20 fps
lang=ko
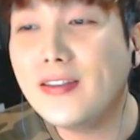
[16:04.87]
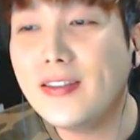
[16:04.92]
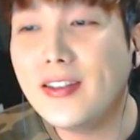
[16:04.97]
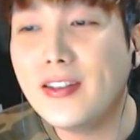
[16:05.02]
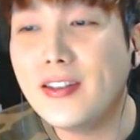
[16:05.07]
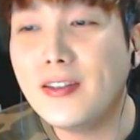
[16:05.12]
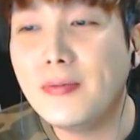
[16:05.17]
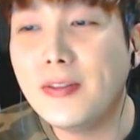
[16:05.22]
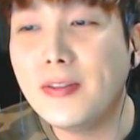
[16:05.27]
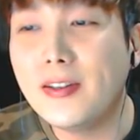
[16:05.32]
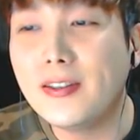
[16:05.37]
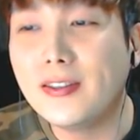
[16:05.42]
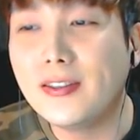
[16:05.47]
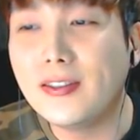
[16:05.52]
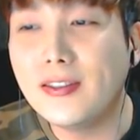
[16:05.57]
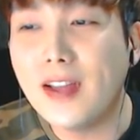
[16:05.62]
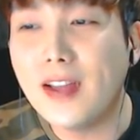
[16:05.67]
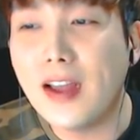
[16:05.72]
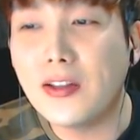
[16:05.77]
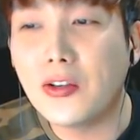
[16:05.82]
드립을
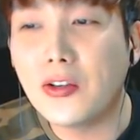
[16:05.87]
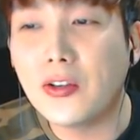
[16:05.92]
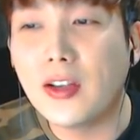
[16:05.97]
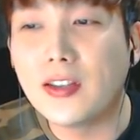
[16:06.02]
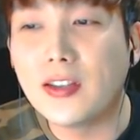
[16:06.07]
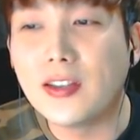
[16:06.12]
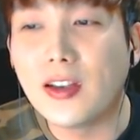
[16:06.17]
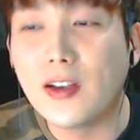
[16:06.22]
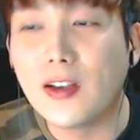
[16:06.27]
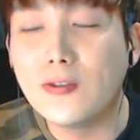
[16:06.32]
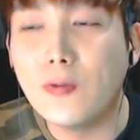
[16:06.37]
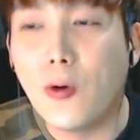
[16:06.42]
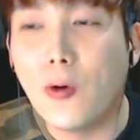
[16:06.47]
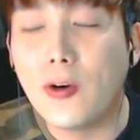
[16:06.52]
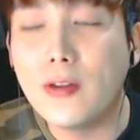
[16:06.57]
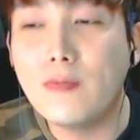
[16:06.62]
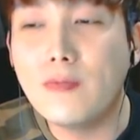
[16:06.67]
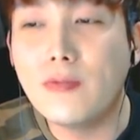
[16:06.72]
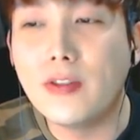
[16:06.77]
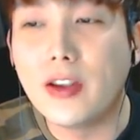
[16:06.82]
쓴다는 것 자체가 좀
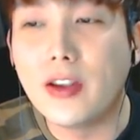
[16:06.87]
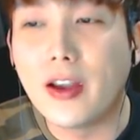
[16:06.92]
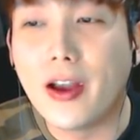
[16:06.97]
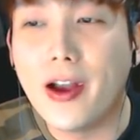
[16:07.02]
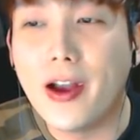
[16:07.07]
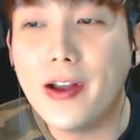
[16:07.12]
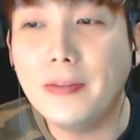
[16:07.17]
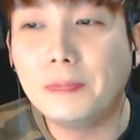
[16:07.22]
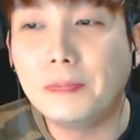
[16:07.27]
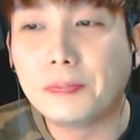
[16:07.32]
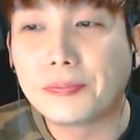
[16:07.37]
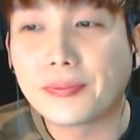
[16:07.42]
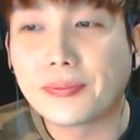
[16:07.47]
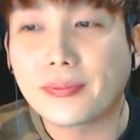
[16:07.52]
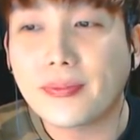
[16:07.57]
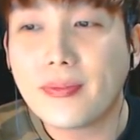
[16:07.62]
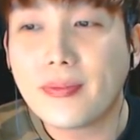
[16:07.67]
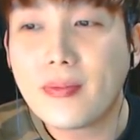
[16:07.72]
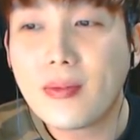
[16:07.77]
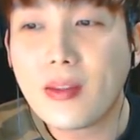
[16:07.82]
어린 분인가?
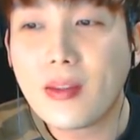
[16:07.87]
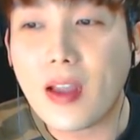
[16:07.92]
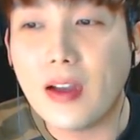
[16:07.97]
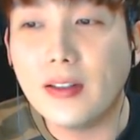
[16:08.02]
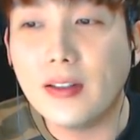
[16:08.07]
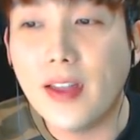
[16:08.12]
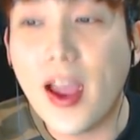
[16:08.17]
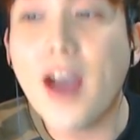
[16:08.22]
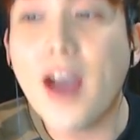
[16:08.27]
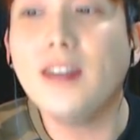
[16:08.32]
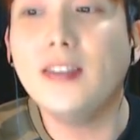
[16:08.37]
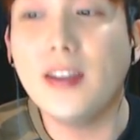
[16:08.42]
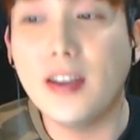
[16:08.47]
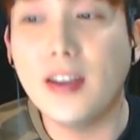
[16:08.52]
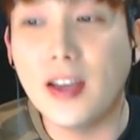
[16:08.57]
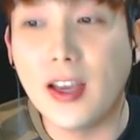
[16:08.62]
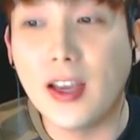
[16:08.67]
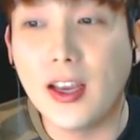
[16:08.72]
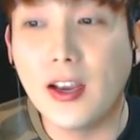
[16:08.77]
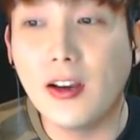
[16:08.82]

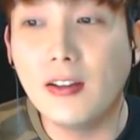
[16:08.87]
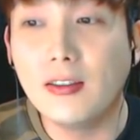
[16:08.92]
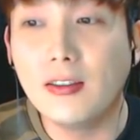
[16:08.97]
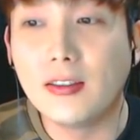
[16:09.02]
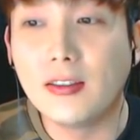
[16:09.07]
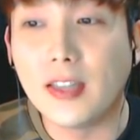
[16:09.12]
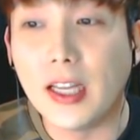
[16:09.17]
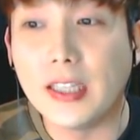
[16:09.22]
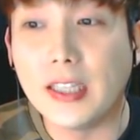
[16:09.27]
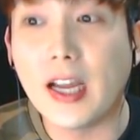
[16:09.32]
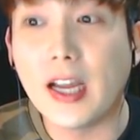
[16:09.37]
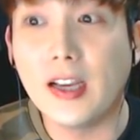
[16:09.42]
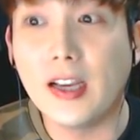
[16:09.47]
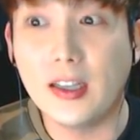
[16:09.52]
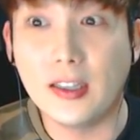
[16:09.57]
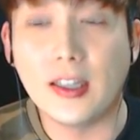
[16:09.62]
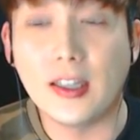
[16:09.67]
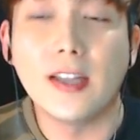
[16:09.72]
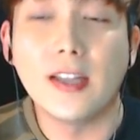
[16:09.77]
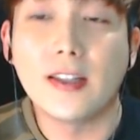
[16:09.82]
대학생이에요? 대상?
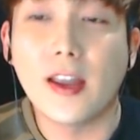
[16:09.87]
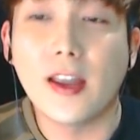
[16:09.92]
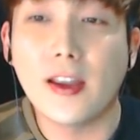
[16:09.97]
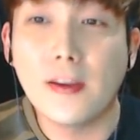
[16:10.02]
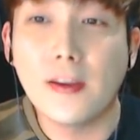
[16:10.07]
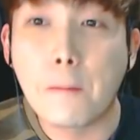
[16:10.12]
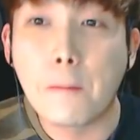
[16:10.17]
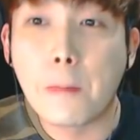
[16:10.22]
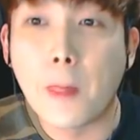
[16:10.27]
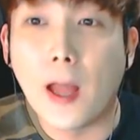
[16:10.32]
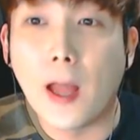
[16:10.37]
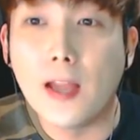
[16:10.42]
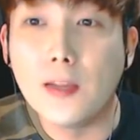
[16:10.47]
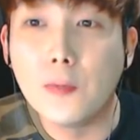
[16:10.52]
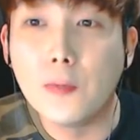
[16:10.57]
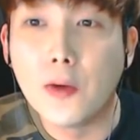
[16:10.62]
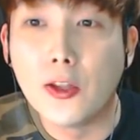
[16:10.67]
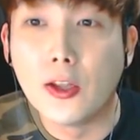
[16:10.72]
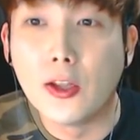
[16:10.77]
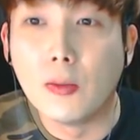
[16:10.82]
대생?
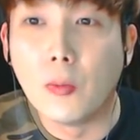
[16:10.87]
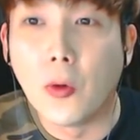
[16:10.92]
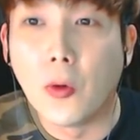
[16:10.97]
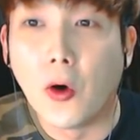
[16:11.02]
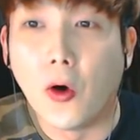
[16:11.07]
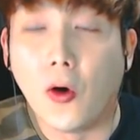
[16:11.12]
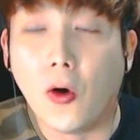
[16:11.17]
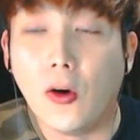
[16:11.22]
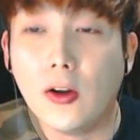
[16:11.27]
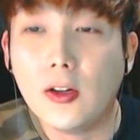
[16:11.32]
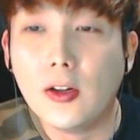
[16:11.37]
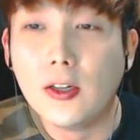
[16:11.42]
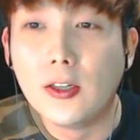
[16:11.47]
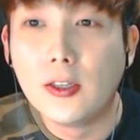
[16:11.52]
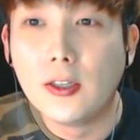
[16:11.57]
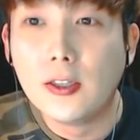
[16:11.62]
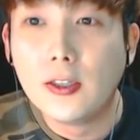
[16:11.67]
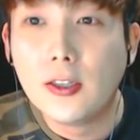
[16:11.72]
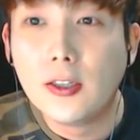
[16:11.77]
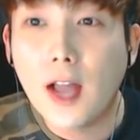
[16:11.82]
아니면은 뭐
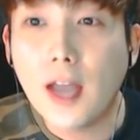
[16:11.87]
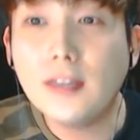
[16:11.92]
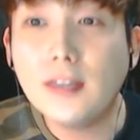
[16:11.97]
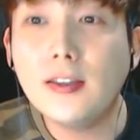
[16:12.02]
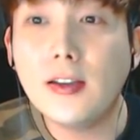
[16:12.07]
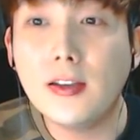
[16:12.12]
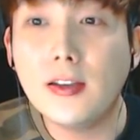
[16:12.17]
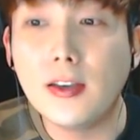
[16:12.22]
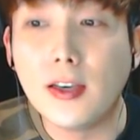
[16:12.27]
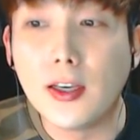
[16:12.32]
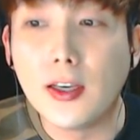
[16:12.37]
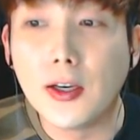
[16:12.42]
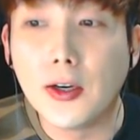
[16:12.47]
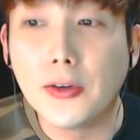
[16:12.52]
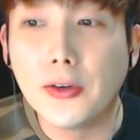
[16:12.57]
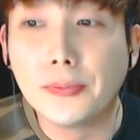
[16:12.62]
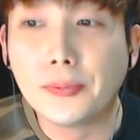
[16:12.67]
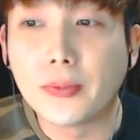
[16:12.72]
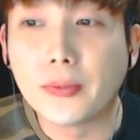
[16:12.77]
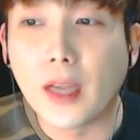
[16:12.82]

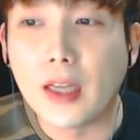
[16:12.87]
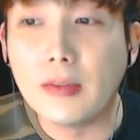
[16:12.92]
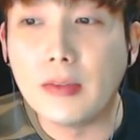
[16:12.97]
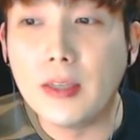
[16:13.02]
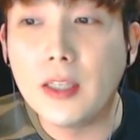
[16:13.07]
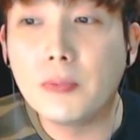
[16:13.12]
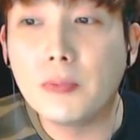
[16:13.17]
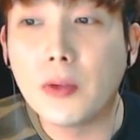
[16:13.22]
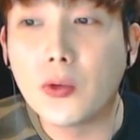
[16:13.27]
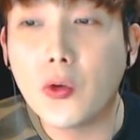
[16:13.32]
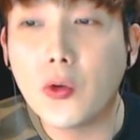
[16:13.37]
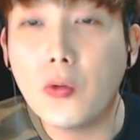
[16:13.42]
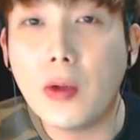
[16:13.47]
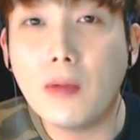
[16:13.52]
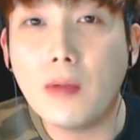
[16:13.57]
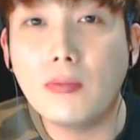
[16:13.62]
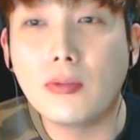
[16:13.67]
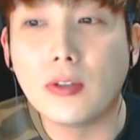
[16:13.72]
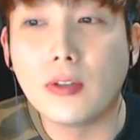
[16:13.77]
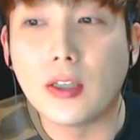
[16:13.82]
학생이에요? 아니면 20대
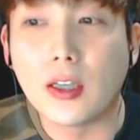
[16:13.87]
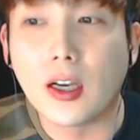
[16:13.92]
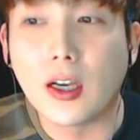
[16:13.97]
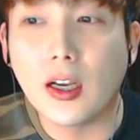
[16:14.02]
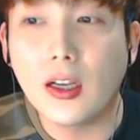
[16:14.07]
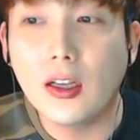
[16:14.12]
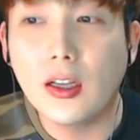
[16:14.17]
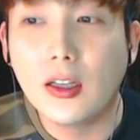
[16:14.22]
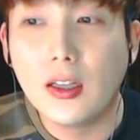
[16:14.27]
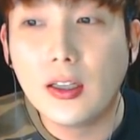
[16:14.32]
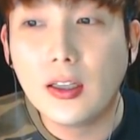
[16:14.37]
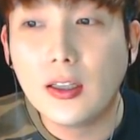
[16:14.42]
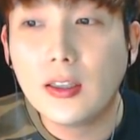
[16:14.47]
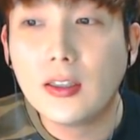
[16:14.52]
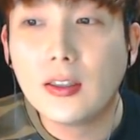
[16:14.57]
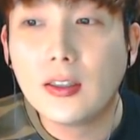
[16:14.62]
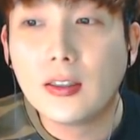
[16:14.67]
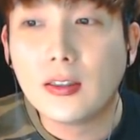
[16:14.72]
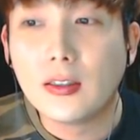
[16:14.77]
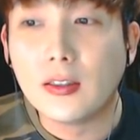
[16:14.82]
초반분인가?
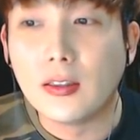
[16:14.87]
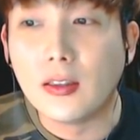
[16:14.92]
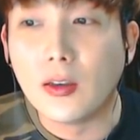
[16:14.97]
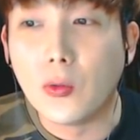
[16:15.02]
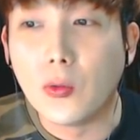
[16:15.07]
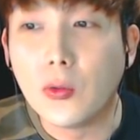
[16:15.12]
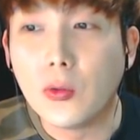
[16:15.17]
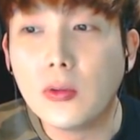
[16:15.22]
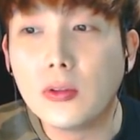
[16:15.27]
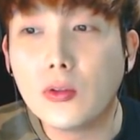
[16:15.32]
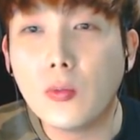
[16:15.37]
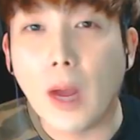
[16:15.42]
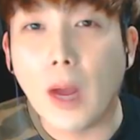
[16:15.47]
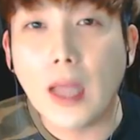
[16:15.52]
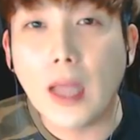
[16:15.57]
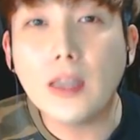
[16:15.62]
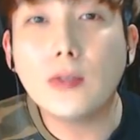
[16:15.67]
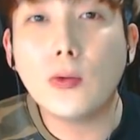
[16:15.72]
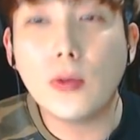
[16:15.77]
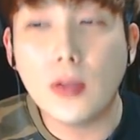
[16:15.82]
예, 오늘 좀
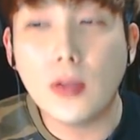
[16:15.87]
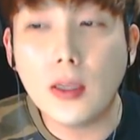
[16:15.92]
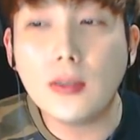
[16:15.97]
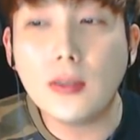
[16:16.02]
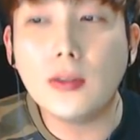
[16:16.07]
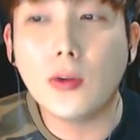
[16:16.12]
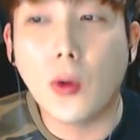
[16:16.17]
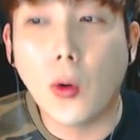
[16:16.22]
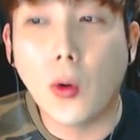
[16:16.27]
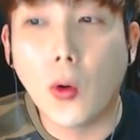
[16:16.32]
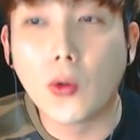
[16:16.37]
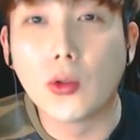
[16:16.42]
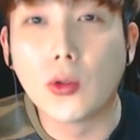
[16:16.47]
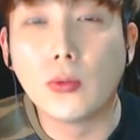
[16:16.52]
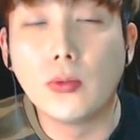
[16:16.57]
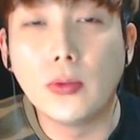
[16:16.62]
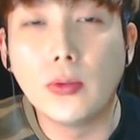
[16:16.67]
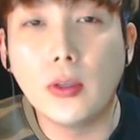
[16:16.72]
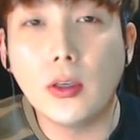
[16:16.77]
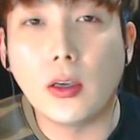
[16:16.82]
많이 쏘긴 했어.
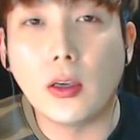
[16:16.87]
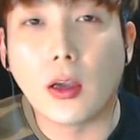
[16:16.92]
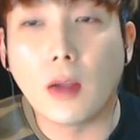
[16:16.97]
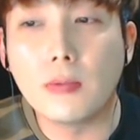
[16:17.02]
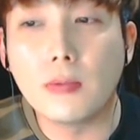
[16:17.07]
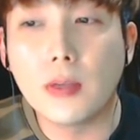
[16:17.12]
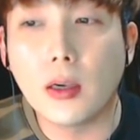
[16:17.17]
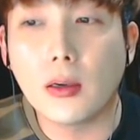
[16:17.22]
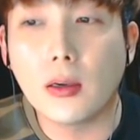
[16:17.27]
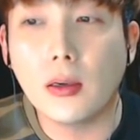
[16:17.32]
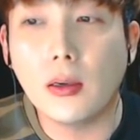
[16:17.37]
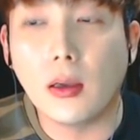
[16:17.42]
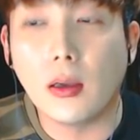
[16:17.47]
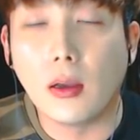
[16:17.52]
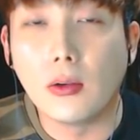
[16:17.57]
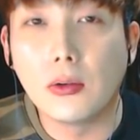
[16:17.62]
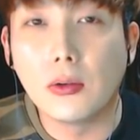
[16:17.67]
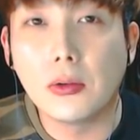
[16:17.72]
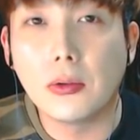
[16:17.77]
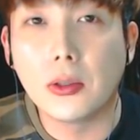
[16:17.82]
저분이 갑자기
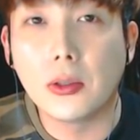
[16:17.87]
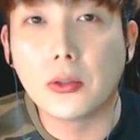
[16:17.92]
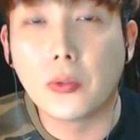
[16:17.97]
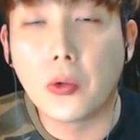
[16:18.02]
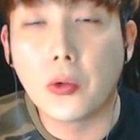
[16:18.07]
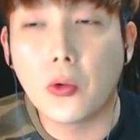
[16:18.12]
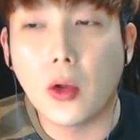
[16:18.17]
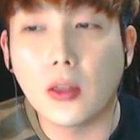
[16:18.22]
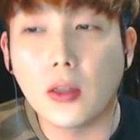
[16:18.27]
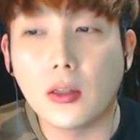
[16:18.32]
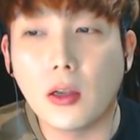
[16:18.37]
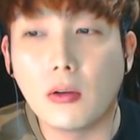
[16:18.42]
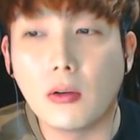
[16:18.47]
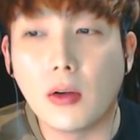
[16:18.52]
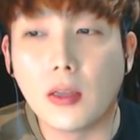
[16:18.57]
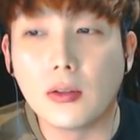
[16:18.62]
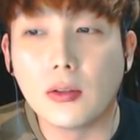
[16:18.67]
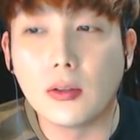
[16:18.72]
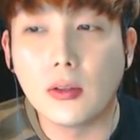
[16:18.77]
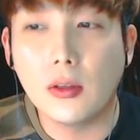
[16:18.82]
유튜브에서 보고 왔다고
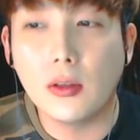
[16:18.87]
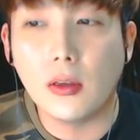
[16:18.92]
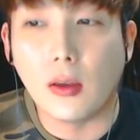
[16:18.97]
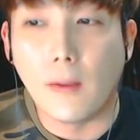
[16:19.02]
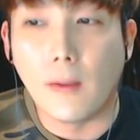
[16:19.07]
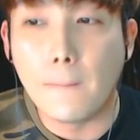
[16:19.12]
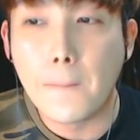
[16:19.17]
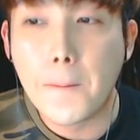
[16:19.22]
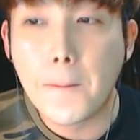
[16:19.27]
하더니